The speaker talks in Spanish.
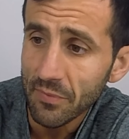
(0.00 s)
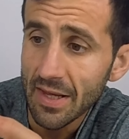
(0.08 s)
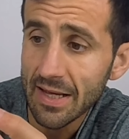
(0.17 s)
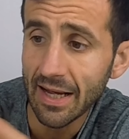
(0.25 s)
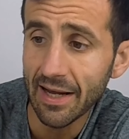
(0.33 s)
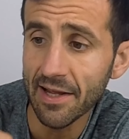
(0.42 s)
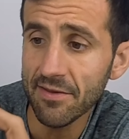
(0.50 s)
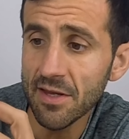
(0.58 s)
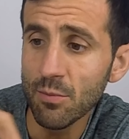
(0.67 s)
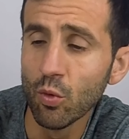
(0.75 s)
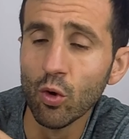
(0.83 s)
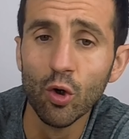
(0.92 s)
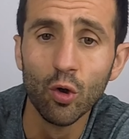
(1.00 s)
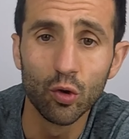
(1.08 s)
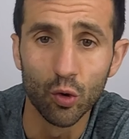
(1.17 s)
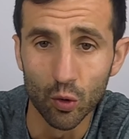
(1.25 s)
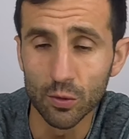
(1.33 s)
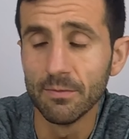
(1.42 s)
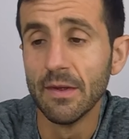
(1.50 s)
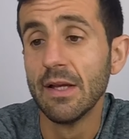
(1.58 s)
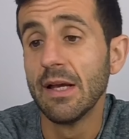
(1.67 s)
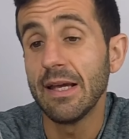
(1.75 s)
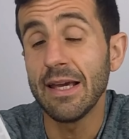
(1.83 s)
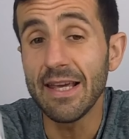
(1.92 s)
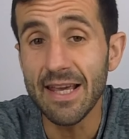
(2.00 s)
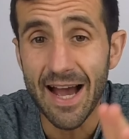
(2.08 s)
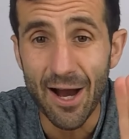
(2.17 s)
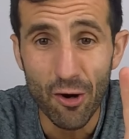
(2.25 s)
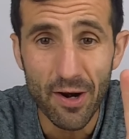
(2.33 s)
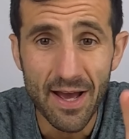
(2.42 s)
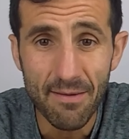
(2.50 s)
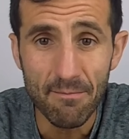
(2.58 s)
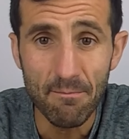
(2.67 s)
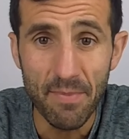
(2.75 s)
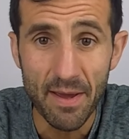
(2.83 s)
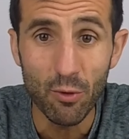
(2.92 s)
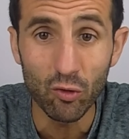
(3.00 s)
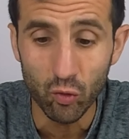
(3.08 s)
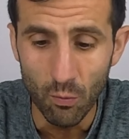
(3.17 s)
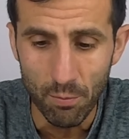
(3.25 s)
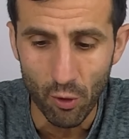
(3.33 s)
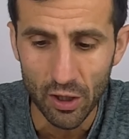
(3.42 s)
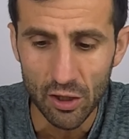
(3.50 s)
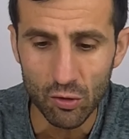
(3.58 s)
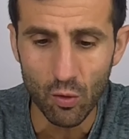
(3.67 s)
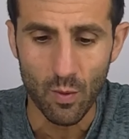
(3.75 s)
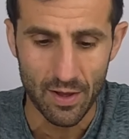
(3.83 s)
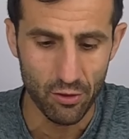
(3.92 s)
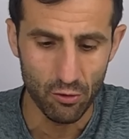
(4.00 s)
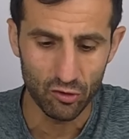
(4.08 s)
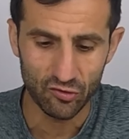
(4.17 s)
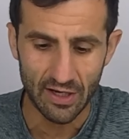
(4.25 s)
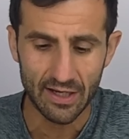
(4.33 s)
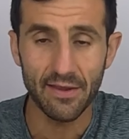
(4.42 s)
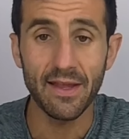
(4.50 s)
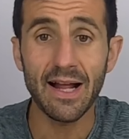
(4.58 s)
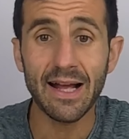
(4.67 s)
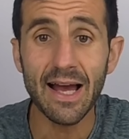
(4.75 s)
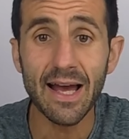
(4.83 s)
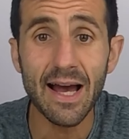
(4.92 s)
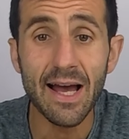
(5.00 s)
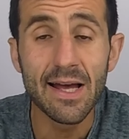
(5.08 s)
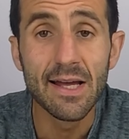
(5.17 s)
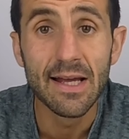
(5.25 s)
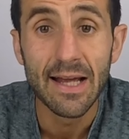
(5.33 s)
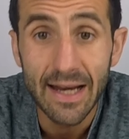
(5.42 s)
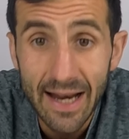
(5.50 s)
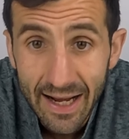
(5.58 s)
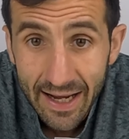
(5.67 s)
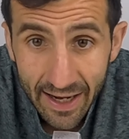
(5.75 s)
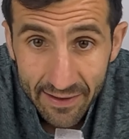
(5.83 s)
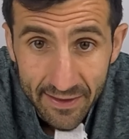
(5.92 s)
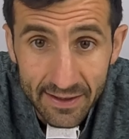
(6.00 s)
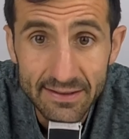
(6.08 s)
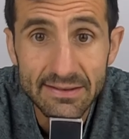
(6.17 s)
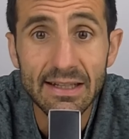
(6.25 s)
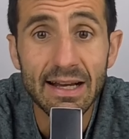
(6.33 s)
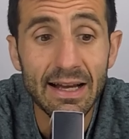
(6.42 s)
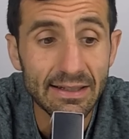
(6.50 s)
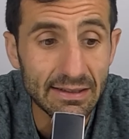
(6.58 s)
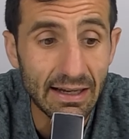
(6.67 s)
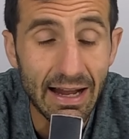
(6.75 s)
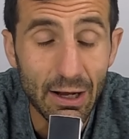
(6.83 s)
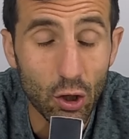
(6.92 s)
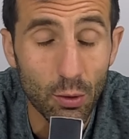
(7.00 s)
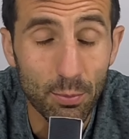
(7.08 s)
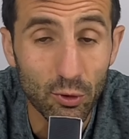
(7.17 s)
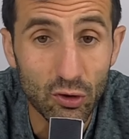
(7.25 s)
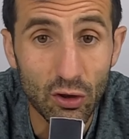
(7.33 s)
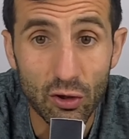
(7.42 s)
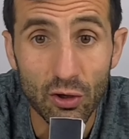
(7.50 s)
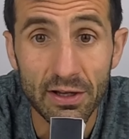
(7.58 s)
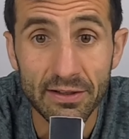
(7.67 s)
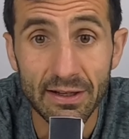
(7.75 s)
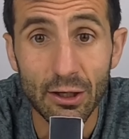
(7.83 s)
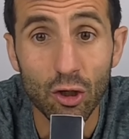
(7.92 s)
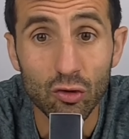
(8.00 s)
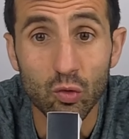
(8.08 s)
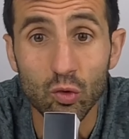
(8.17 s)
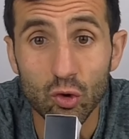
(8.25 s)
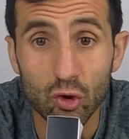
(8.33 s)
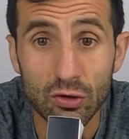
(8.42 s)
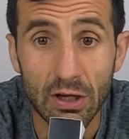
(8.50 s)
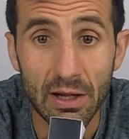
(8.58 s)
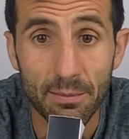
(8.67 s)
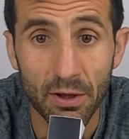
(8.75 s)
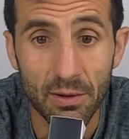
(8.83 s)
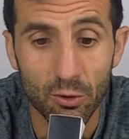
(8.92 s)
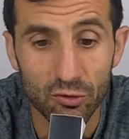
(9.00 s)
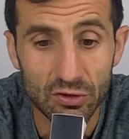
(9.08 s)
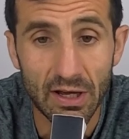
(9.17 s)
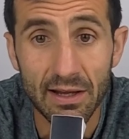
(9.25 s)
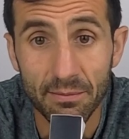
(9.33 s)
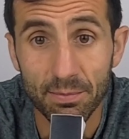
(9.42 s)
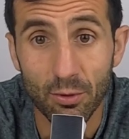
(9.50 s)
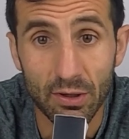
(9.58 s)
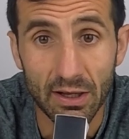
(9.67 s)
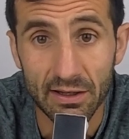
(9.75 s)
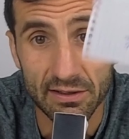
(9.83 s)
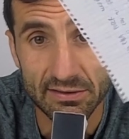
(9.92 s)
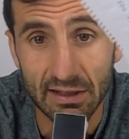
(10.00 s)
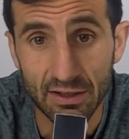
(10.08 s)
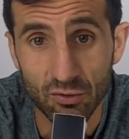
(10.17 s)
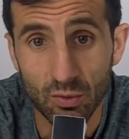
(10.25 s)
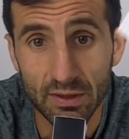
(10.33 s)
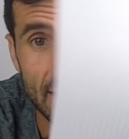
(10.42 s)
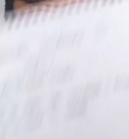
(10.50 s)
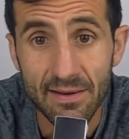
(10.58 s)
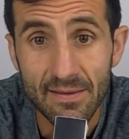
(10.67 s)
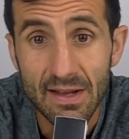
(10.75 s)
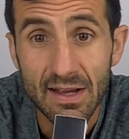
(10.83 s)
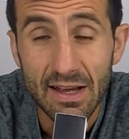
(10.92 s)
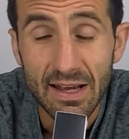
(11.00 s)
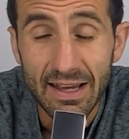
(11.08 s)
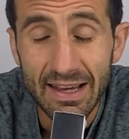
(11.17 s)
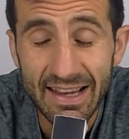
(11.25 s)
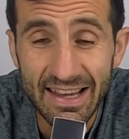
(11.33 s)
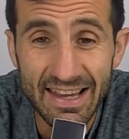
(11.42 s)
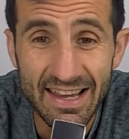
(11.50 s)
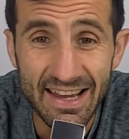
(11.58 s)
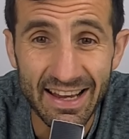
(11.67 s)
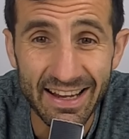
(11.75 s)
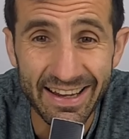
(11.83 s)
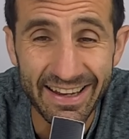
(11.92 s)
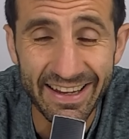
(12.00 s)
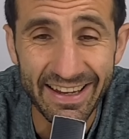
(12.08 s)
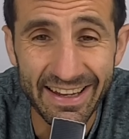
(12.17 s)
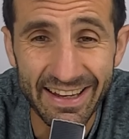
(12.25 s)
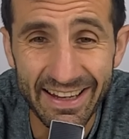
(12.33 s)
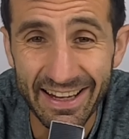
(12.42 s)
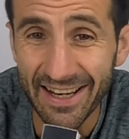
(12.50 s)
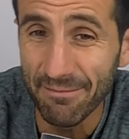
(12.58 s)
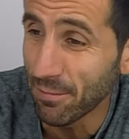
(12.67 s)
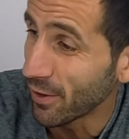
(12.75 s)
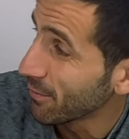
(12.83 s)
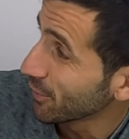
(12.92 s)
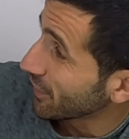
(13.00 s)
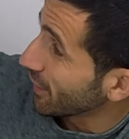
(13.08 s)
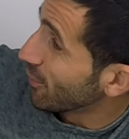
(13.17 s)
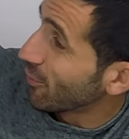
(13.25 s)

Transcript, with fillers: Kalenji Bluetooth. Y ahora vemos un poquito cuando lo saque de la caja las características, las composiciones, los usos que le podemos dar, porque aquí está la chuleta. Y eh, ponemos aquí un